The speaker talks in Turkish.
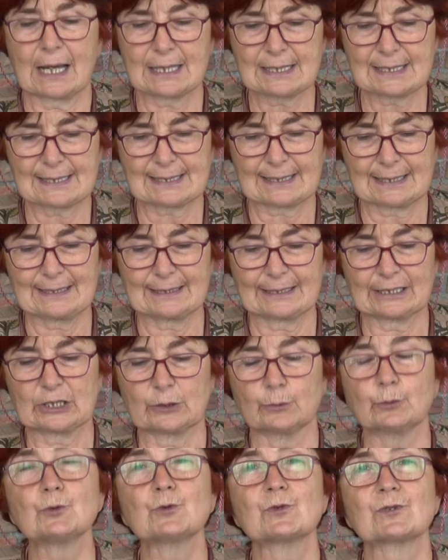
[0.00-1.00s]
az
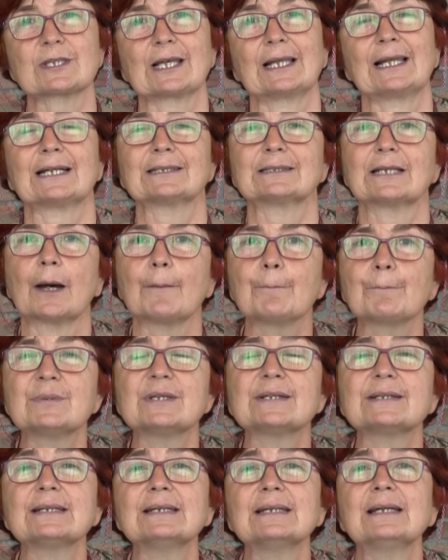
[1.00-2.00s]
sayıdaki bu ustalardan
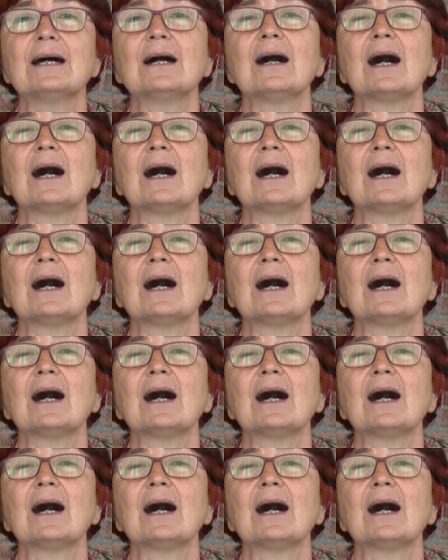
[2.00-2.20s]
biri